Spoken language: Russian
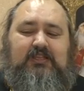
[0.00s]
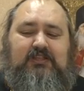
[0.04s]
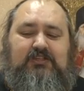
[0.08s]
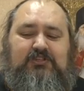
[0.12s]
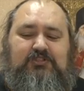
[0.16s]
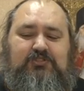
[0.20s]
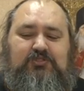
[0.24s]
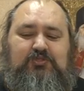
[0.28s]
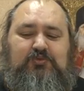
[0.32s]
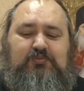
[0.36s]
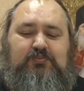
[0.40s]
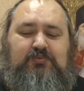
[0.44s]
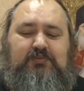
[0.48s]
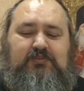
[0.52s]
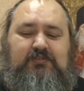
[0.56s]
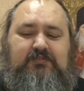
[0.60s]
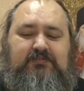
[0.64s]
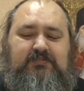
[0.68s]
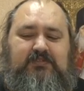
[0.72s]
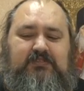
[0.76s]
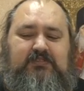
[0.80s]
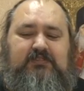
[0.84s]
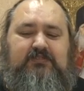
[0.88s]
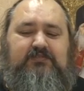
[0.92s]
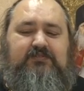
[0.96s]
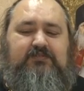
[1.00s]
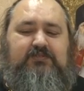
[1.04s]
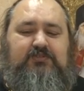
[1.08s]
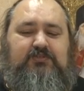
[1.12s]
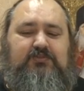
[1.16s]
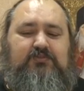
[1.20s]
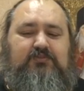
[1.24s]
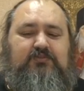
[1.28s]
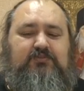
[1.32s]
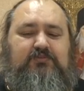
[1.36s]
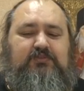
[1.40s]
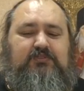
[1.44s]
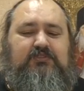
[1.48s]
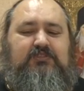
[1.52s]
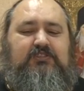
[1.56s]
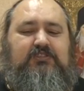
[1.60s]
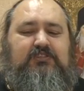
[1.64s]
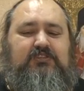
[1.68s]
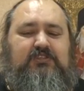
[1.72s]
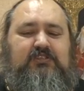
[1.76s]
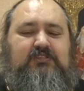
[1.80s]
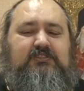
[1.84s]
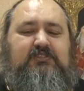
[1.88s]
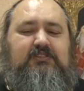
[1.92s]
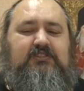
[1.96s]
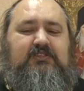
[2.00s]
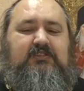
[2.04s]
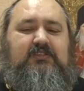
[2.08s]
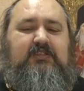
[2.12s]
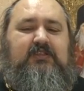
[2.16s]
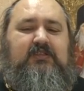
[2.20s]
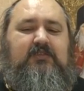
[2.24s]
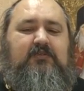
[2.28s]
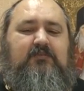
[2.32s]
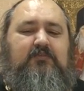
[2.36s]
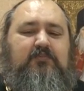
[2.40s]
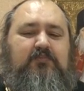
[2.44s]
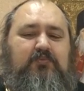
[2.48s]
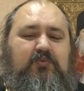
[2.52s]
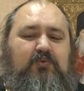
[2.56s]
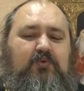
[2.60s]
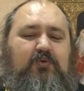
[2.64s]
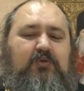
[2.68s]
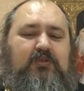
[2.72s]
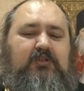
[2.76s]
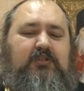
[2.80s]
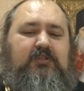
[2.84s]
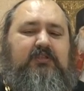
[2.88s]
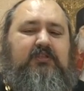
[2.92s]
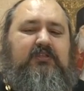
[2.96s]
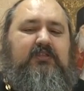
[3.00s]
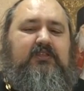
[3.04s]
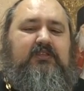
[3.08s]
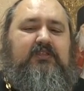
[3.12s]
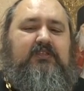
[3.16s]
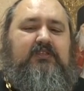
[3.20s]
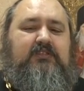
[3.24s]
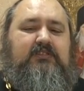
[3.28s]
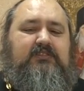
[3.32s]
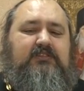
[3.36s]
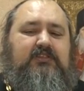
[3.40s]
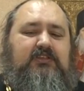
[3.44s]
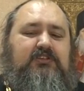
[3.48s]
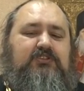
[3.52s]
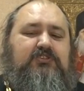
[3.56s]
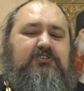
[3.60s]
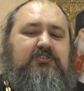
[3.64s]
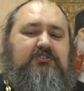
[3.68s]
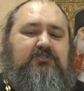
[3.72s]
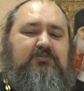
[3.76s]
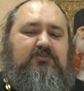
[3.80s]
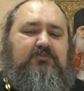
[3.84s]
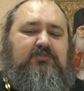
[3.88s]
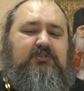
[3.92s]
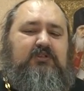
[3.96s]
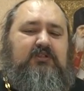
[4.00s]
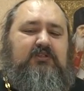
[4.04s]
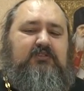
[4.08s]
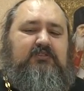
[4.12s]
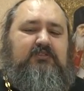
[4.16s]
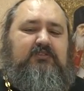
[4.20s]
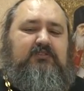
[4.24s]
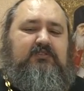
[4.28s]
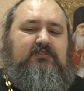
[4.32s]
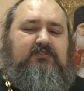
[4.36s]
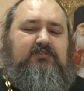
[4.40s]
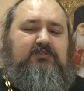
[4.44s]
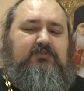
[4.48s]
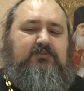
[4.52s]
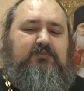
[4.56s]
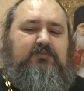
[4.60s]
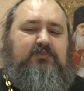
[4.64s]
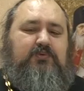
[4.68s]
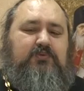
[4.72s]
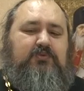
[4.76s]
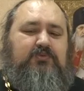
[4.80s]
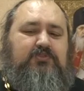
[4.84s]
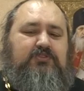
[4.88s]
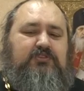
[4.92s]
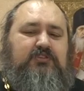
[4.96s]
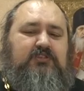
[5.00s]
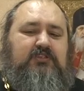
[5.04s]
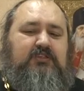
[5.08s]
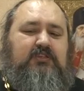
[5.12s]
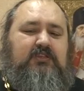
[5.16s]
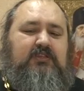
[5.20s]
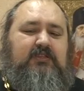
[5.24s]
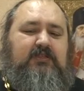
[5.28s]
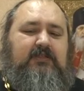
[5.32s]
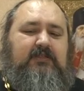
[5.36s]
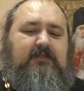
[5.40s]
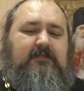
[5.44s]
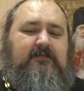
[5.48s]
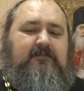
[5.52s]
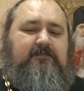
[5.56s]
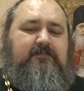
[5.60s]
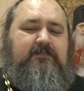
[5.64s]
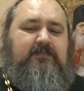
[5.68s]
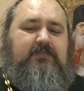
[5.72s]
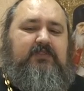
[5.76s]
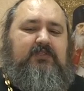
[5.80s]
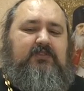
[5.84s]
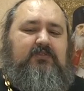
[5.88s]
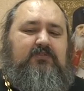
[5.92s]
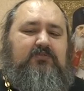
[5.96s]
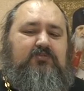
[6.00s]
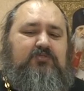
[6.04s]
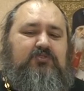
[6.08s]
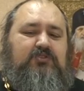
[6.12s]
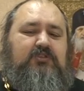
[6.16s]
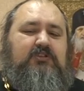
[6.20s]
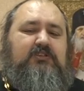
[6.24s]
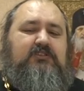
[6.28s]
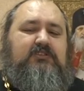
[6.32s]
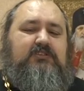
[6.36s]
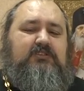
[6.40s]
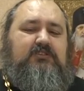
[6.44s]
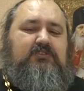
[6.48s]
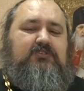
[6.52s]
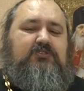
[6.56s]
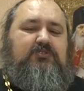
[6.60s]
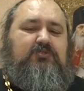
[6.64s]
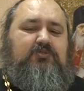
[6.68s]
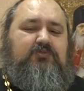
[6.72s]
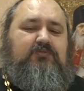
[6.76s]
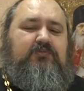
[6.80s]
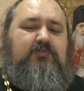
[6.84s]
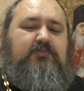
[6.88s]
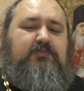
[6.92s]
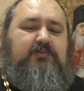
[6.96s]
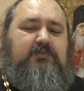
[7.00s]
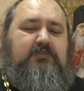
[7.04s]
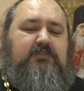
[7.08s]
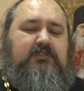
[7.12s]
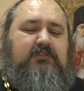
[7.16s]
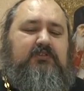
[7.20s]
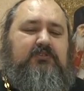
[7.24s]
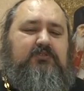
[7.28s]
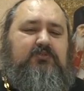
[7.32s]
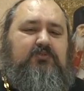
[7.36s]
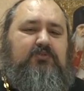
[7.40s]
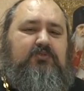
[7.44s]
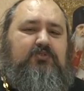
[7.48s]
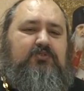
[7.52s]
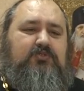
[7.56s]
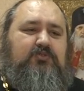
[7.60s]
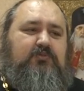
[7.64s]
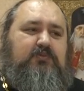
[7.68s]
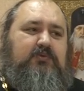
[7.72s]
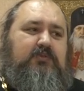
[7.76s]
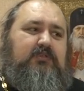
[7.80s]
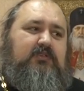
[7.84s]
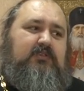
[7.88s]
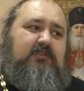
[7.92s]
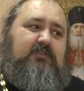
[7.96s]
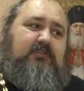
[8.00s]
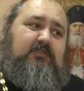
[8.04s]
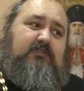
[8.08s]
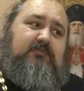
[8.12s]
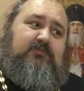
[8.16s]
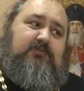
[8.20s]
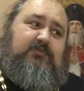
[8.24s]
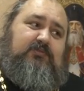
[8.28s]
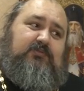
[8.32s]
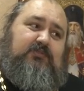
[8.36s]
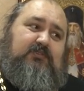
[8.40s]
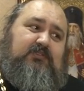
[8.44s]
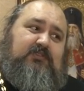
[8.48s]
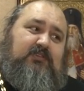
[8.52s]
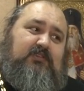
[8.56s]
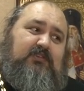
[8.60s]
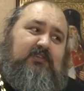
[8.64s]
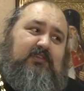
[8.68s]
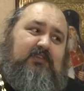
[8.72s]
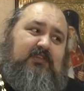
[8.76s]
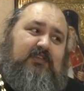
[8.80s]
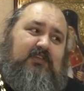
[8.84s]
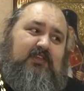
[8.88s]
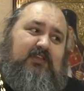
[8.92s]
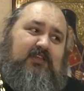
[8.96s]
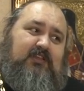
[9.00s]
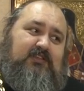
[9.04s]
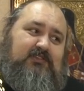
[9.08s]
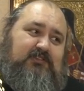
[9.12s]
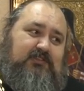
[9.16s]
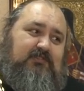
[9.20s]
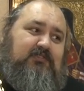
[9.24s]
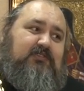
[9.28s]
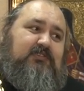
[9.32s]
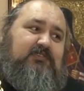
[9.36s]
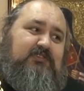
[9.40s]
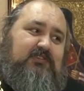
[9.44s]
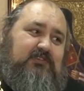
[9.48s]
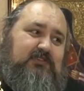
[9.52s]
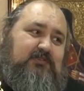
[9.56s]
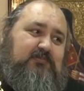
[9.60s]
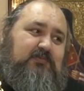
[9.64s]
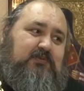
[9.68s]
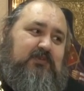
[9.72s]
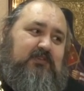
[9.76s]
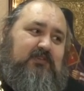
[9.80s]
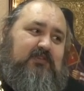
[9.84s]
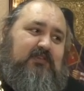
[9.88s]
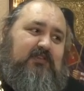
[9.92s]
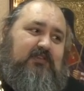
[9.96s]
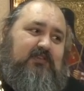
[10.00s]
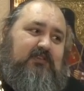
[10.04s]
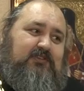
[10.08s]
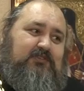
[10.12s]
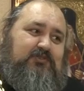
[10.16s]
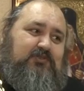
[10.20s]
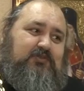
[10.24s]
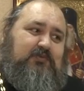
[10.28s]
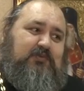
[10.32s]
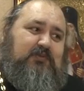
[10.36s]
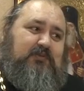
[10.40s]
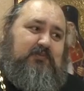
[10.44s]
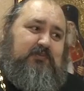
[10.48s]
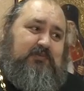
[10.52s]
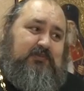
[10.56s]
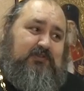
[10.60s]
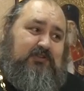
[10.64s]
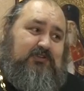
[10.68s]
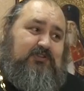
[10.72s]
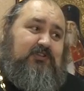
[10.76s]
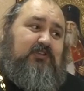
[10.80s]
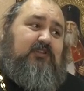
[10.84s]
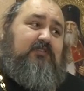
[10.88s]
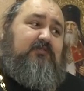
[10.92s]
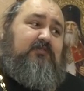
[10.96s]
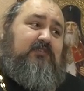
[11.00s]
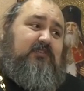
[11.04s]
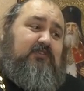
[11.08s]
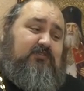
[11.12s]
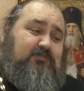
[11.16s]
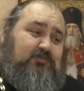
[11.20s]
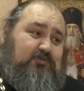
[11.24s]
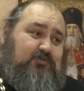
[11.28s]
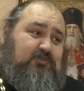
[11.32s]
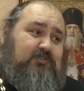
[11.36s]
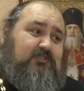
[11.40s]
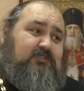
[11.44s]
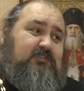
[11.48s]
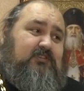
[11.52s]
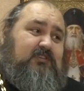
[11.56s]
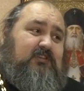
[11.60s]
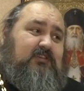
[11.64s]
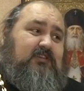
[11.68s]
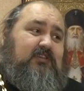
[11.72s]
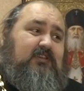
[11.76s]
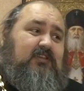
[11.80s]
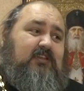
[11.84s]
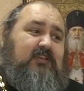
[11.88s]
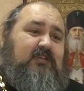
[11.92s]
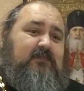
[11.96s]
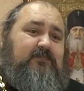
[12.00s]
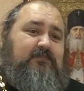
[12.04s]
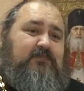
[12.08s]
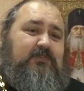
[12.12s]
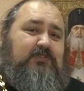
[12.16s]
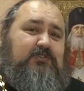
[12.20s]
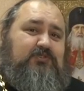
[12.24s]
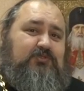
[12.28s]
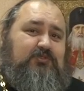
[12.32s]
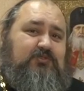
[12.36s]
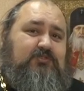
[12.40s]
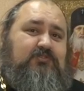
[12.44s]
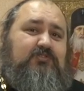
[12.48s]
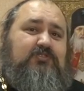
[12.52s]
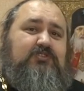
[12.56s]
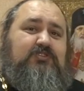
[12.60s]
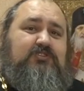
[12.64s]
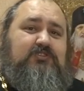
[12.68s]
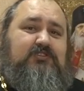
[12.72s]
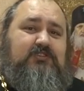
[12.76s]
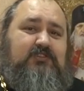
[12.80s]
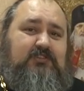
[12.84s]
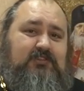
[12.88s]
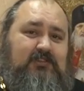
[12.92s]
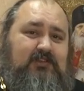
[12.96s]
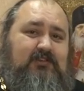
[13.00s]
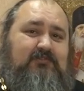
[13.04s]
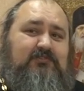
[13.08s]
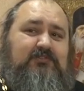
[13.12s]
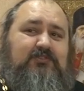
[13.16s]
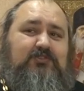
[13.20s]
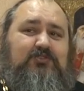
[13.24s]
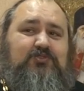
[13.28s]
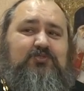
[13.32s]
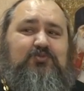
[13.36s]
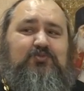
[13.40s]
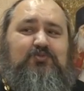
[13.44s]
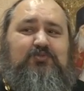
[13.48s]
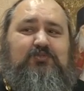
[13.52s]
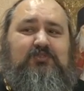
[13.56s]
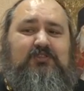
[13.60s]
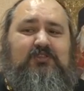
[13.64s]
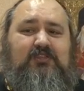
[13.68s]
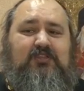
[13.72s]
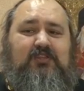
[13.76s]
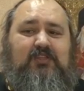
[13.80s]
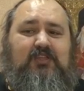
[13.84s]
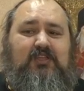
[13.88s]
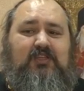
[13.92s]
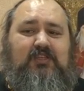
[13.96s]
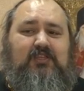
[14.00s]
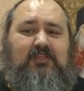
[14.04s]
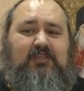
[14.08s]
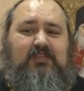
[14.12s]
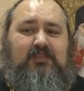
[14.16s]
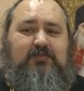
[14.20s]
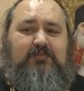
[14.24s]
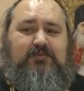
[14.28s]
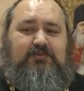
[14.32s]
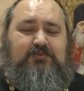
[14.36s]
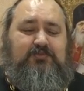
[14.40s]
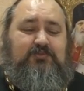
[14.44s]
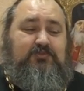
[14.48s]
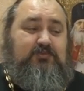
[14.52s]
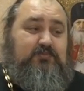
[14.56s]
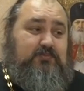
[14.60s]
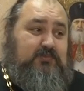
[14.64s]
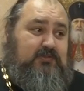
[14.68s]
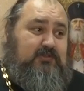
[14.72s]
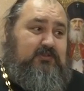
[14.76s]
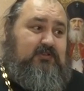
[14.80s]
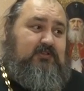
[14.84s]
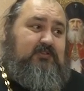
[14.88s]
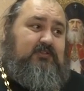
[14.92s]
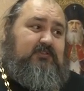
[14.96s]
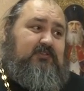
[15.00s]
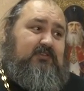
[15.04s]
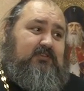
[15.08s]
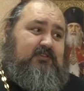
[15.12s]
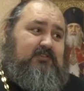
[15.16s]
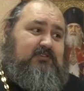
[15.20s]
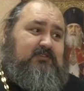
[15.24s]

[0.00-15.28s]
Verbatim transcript: чтобы, видя все вот сейчас, боль, тяжесть утрат и все прочее, а, ужасное, что выполнено их долю, чтобы они не все-таки оставались детьми, и чтобы они продолжали верить в чудеса, и что совершится главное чудо, и придет мир на их